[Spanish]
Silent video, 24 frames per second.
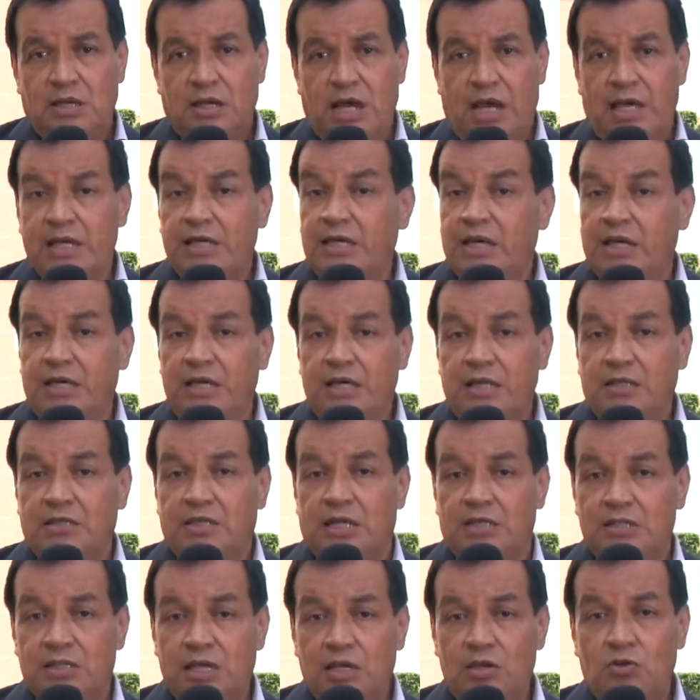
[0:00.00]
Hay que ir
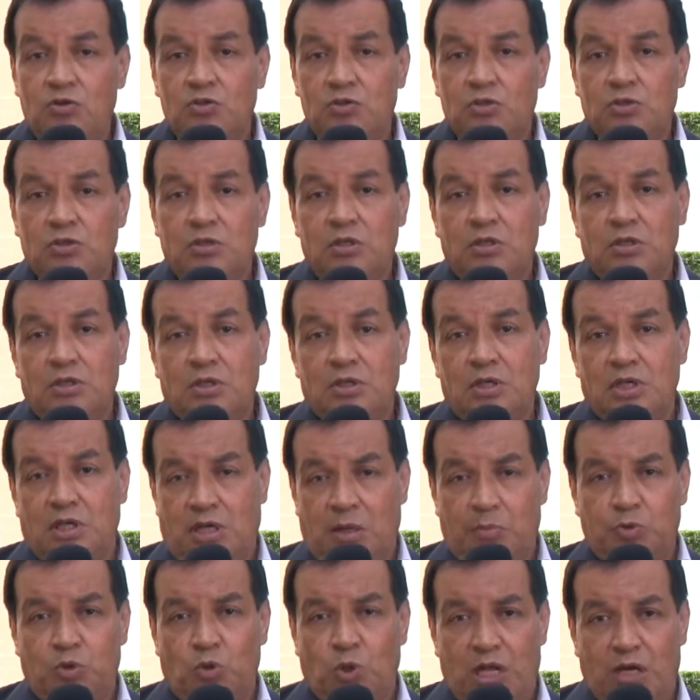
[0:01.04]
tras ellos y
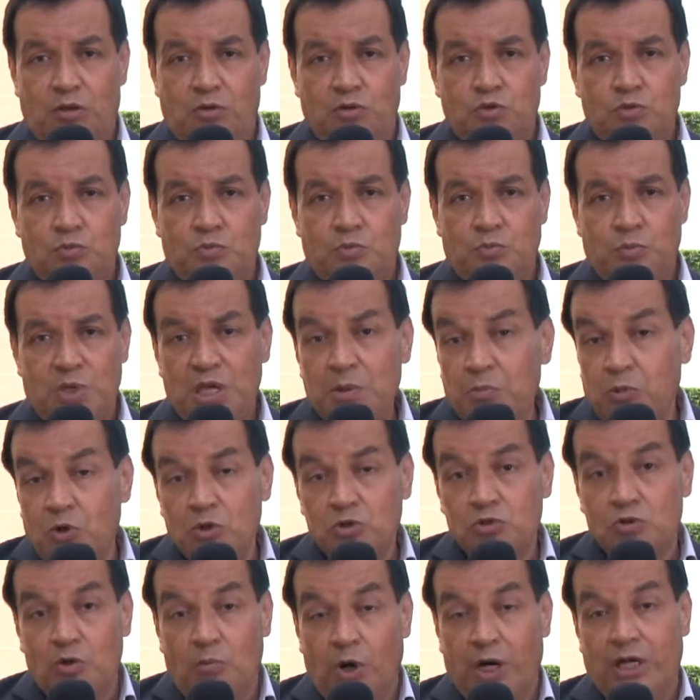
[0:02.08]
capturarlos,
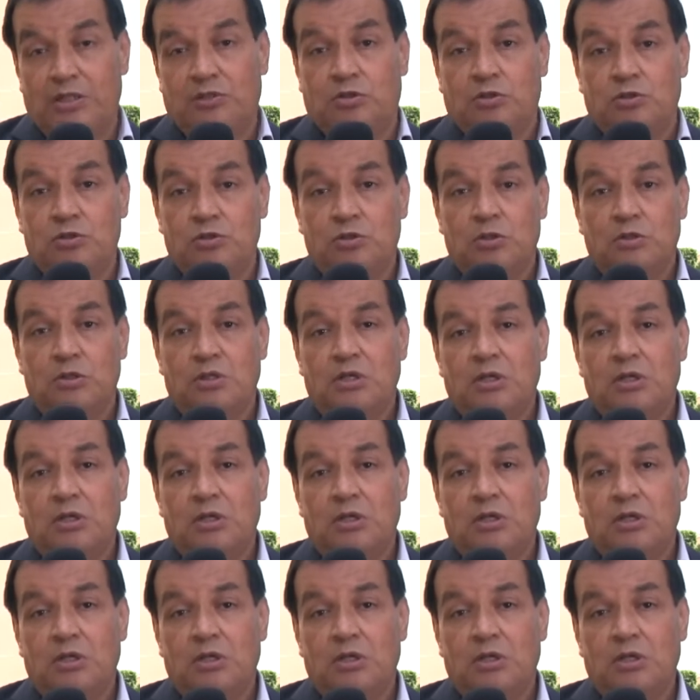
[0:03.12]
vivos o muertos.